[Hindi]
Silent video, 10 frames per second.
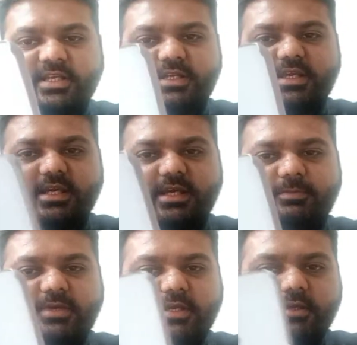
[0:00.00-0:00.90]
ये
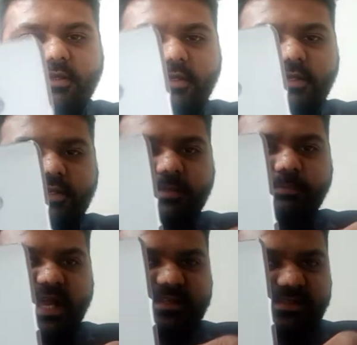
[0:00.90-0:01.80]
अभी ये
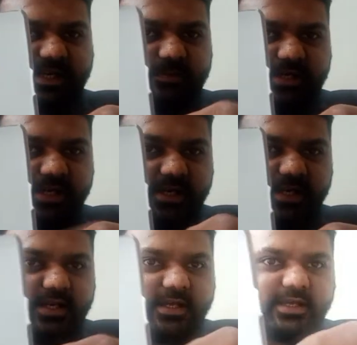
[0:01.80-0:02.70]
प्लास्टिक
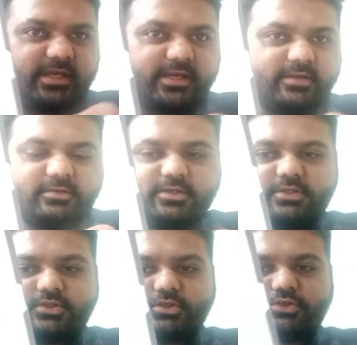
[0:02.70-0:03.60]
मटेरियल है ये
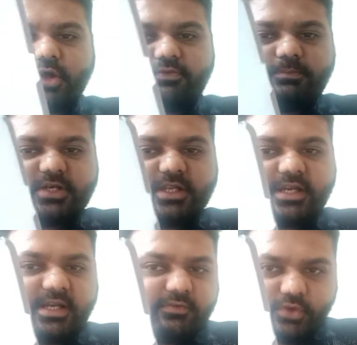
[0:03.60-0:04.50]
जो सॉफ्ट
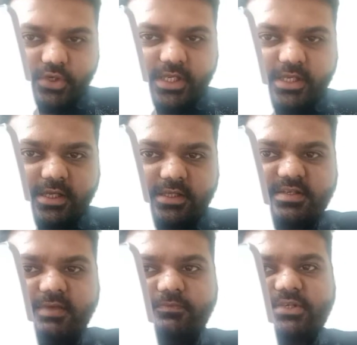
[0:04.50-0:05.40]
मटेरियल है वो नहीं है
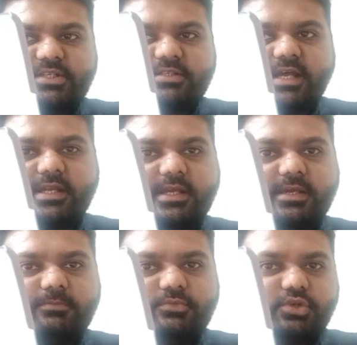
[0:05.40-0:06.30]
जैपी से सारे
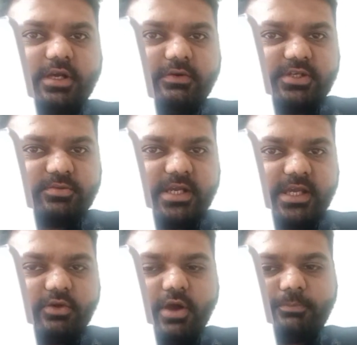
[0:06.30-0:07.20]
जो कवर्स
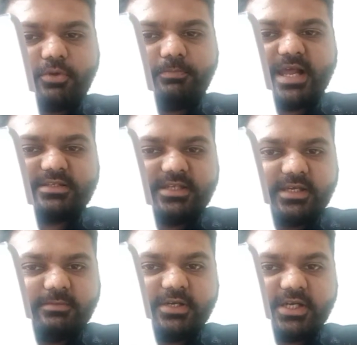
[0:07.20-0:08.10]
मिलेंगे वो आपको
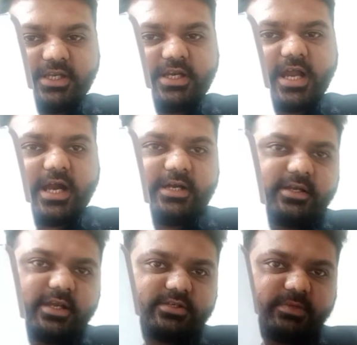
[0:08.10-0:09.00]
प्लास्टिक मटेरियल हार्ड
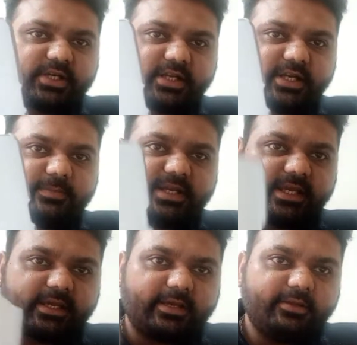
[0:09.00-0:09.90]
केस मटेरियल
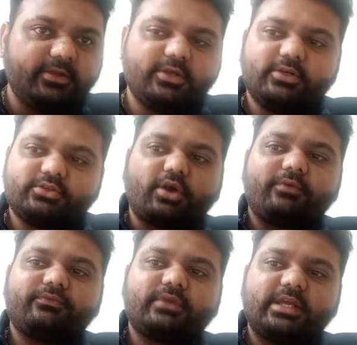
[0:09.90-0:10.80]
मिलेंगे
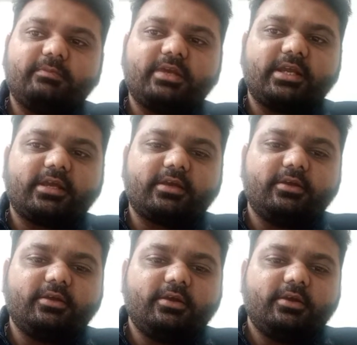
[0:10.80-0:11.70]
सॉफ्ट नहीं मिलेंगे
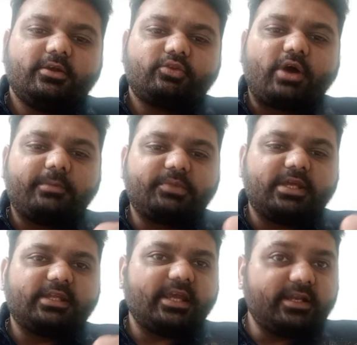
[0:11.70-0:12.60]
तो आप
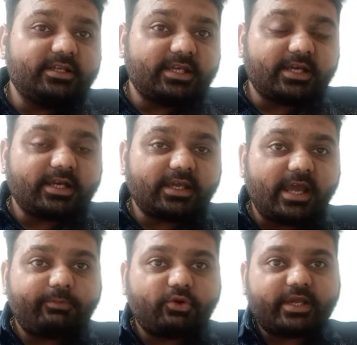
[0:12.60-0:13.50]
ये देख लीजिएगा कि
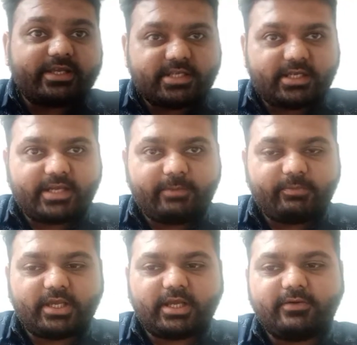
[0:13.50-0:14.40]
आपको कैसे टाइप
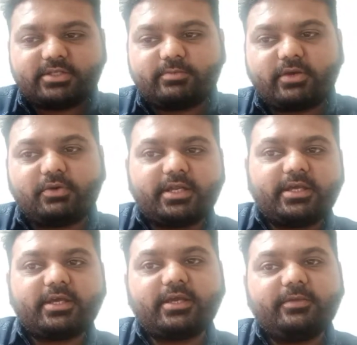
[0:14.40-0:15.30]
के कवर्स मंगवाने
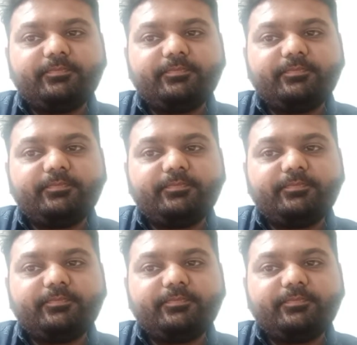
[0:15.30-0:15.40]
हैं